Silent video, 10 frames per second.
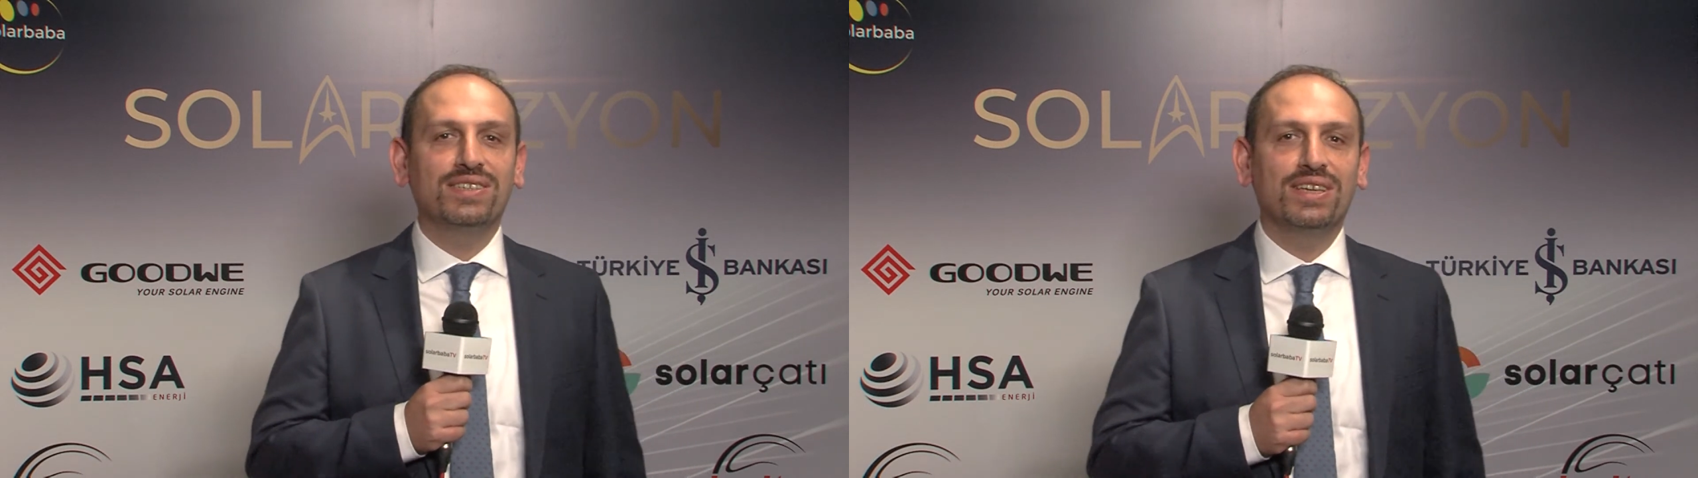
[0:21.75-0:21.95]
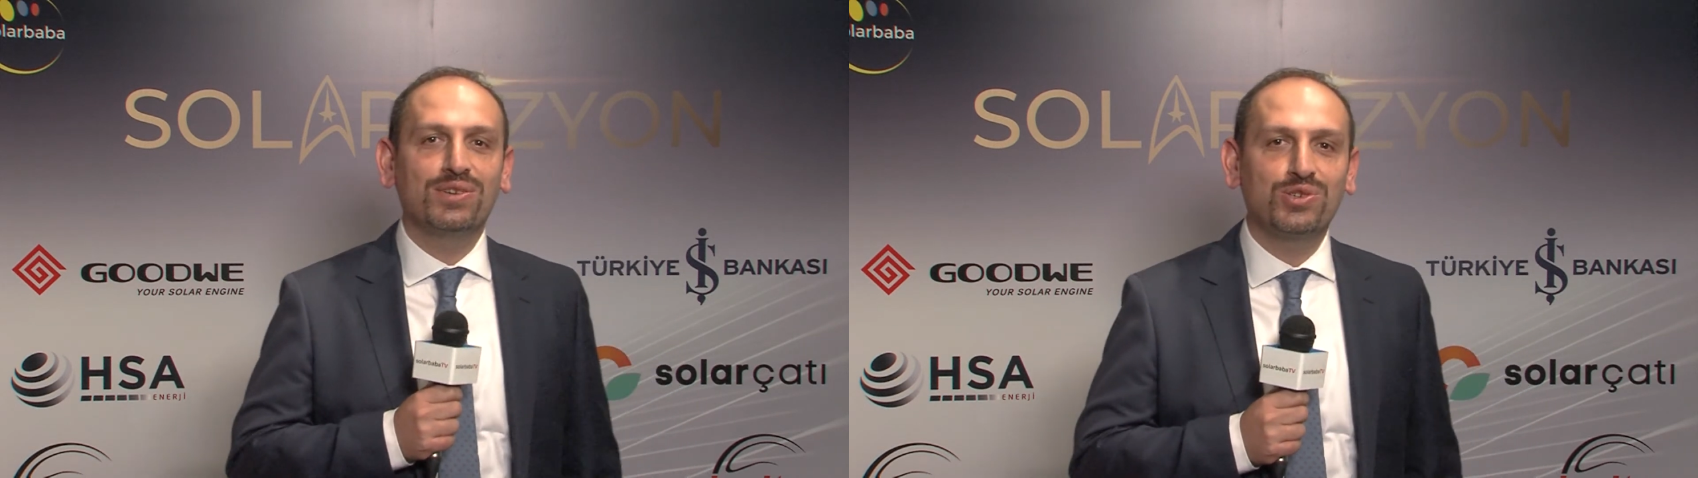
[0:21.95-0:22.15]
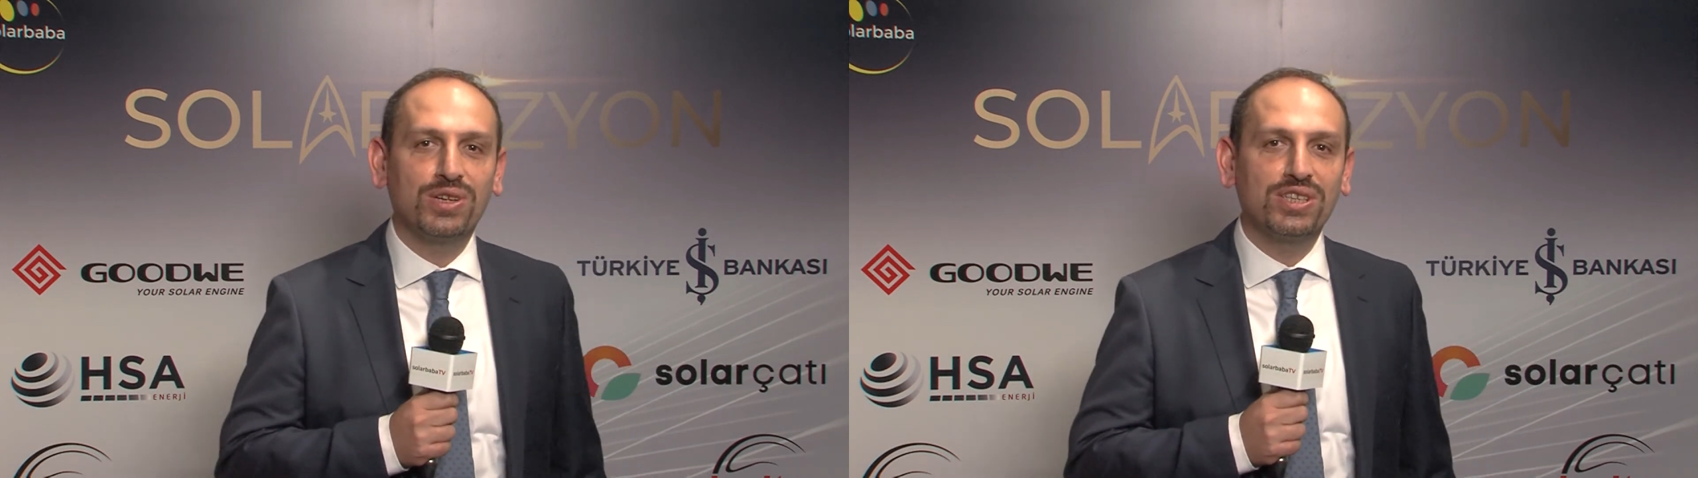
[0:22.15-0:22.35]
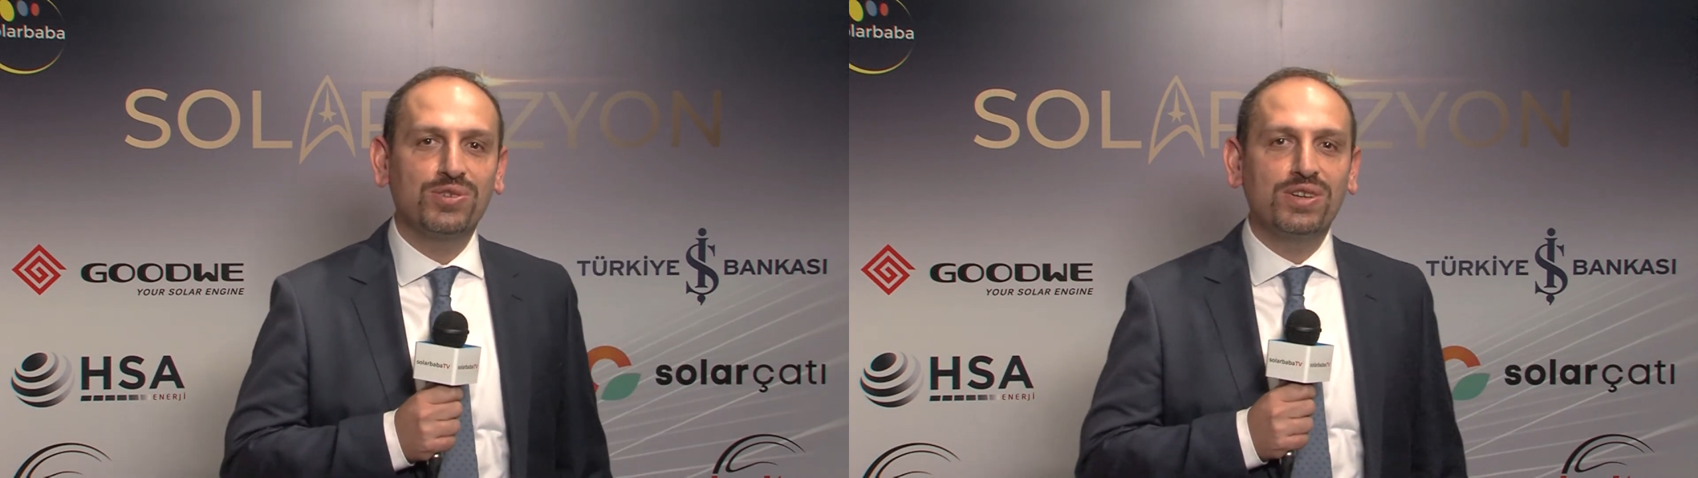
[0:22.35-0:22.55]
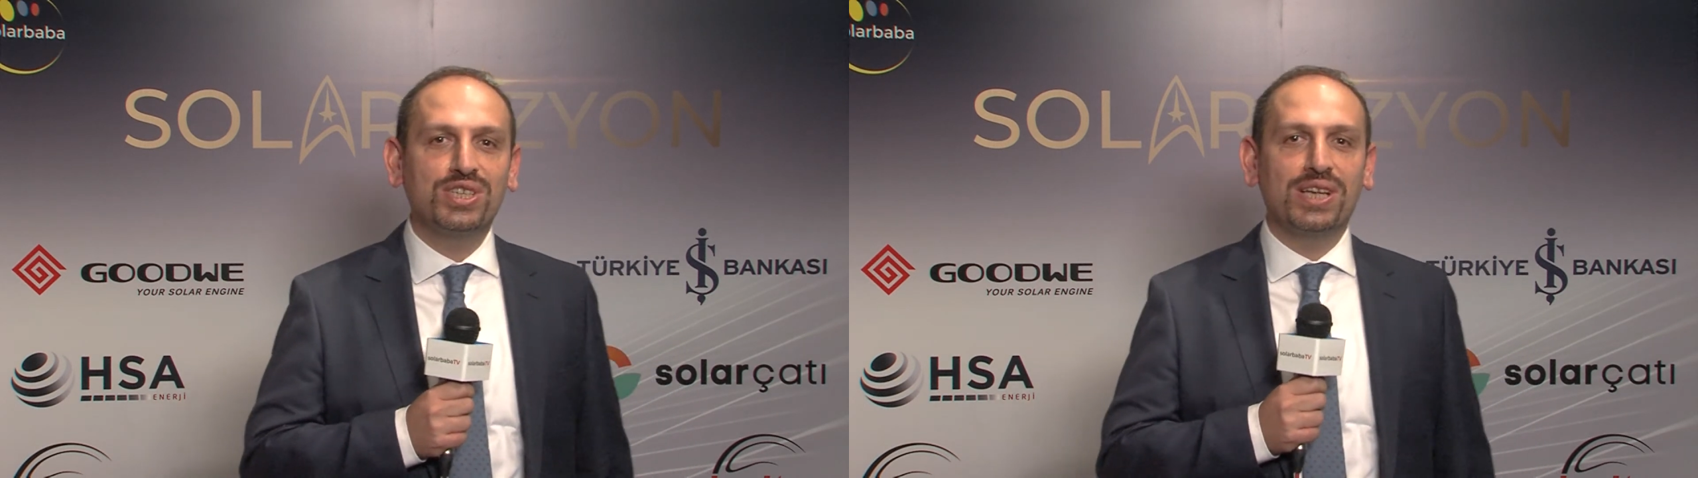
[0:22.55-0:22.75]
yarış
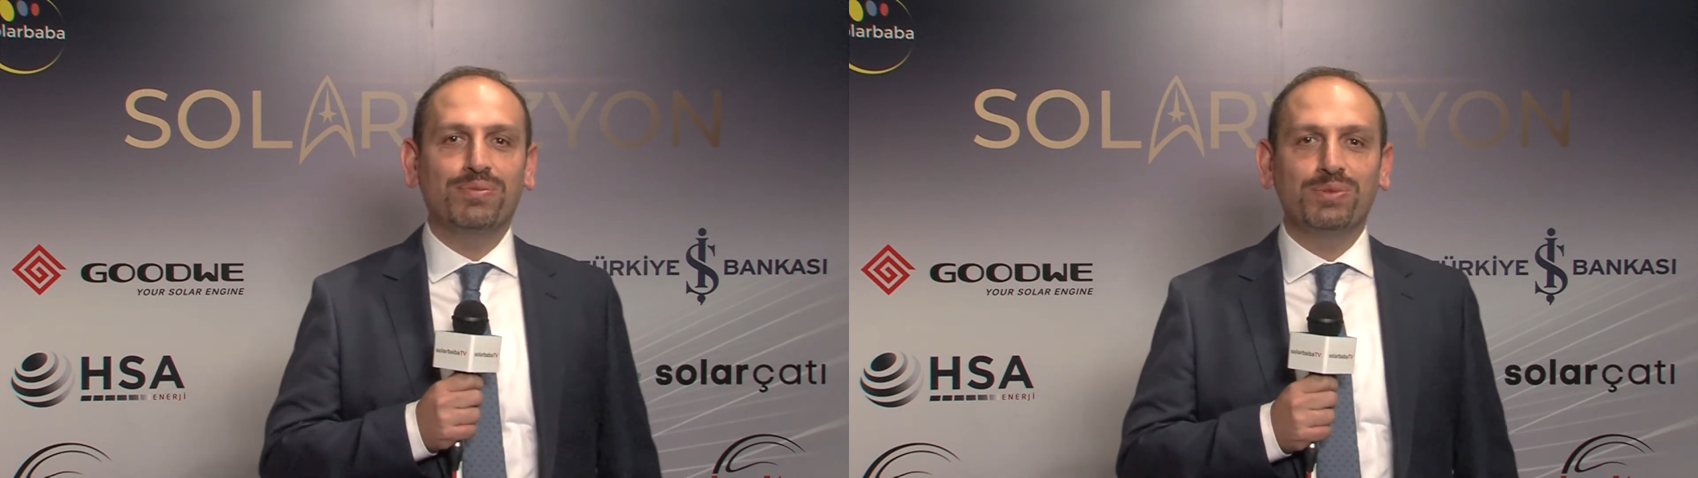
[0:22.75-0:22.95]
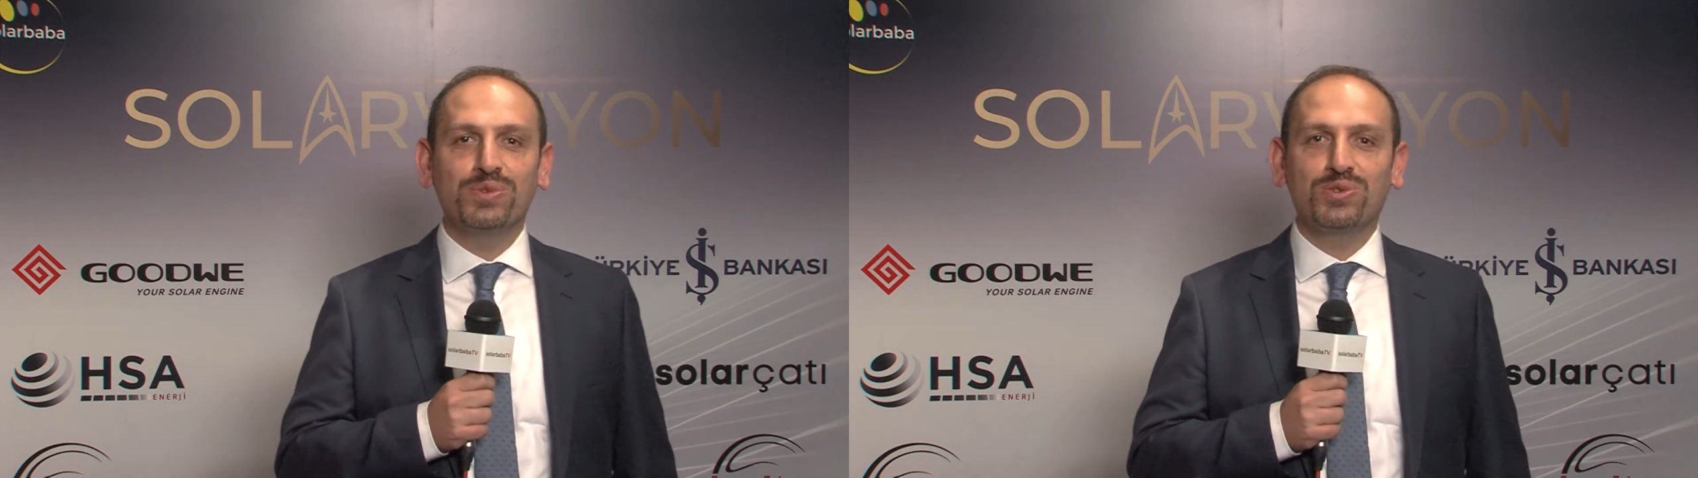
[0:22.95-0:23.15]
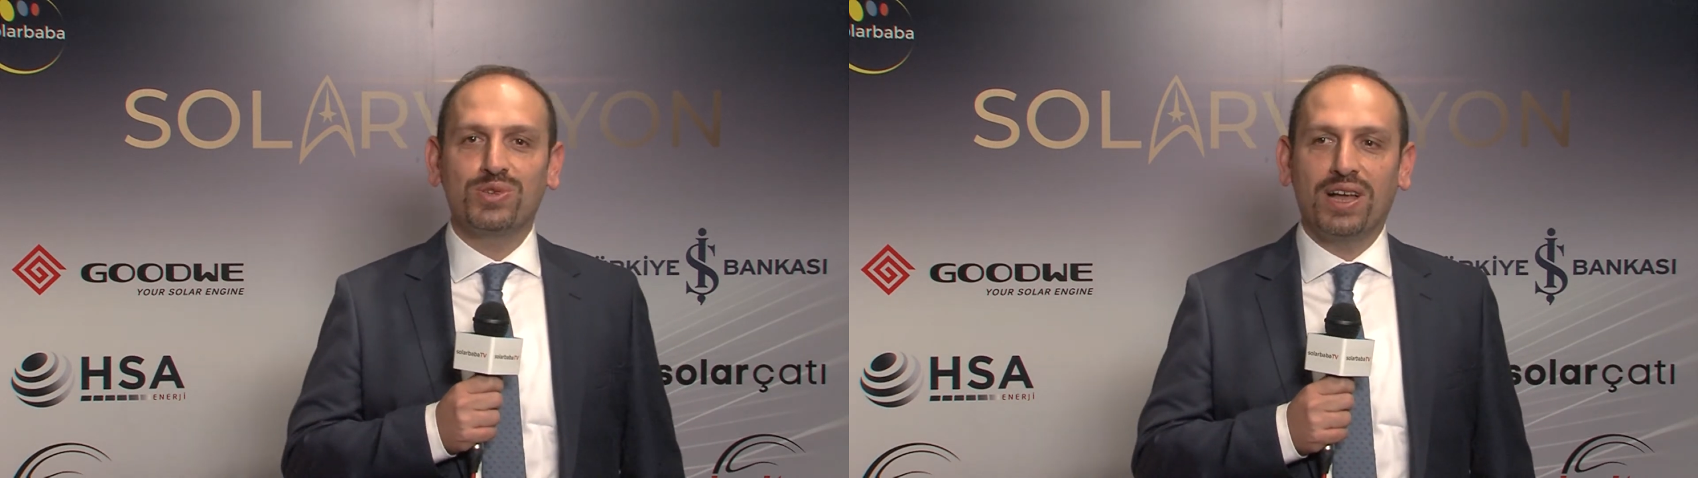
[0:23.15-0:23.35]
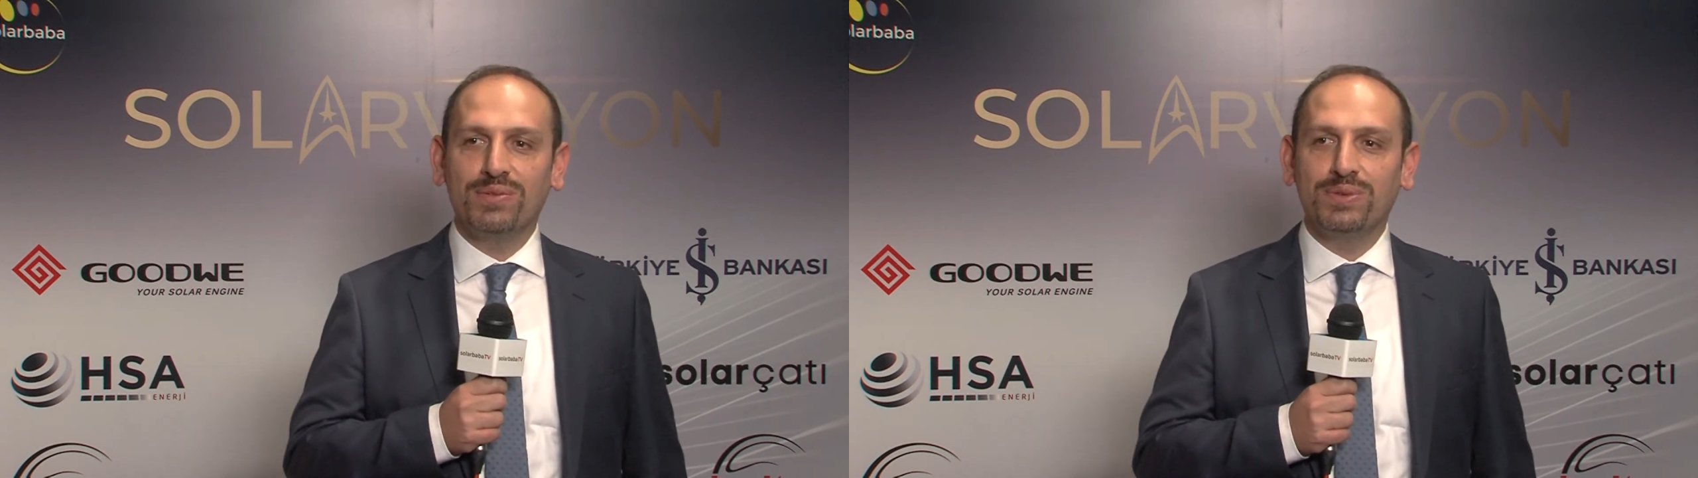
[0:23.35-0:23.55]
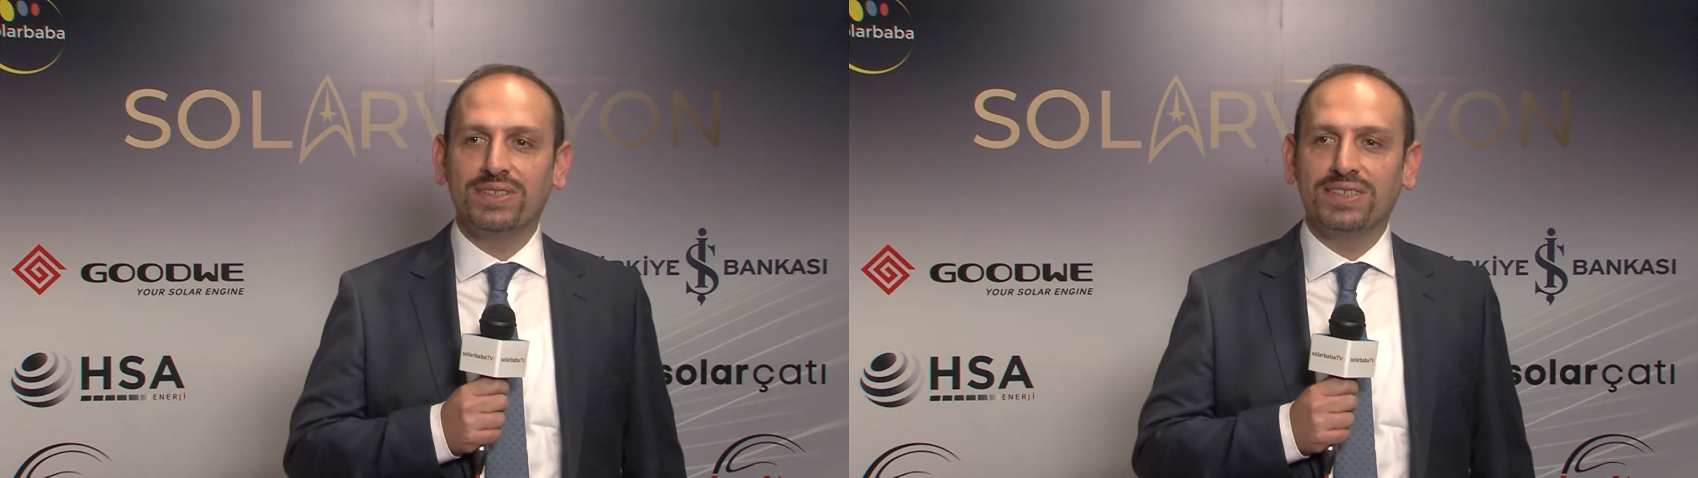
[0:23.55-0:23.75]
alışverişi yaptığımız güzel
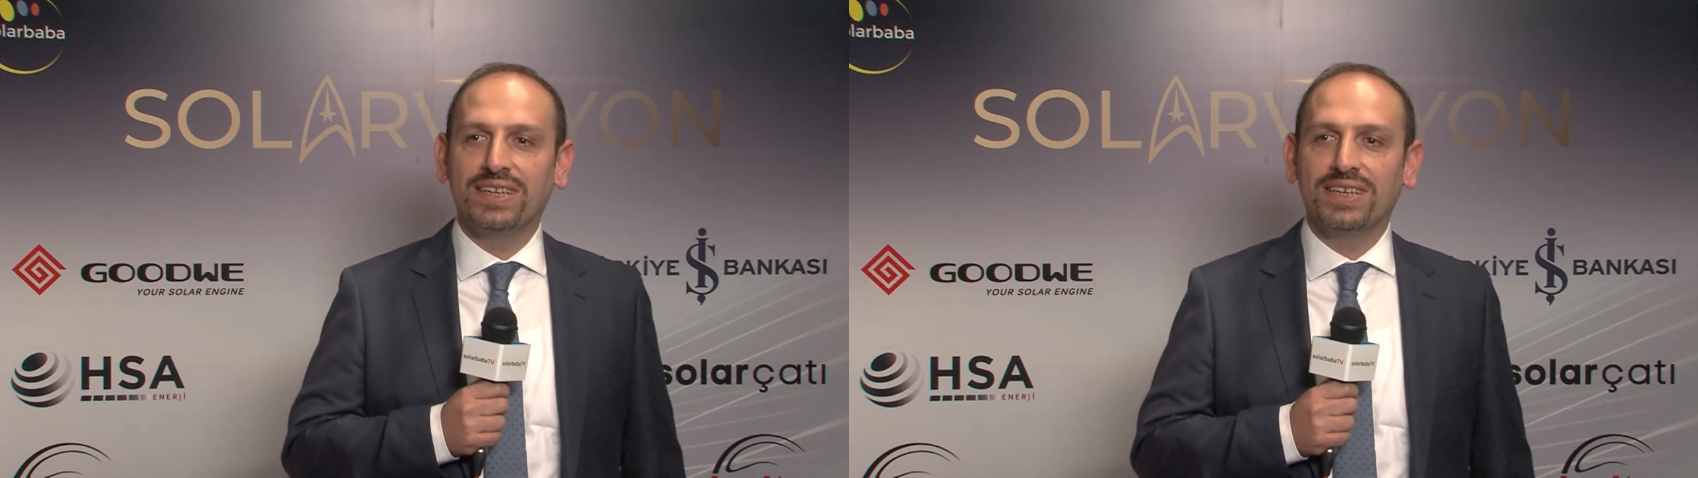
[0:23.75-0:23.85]
bir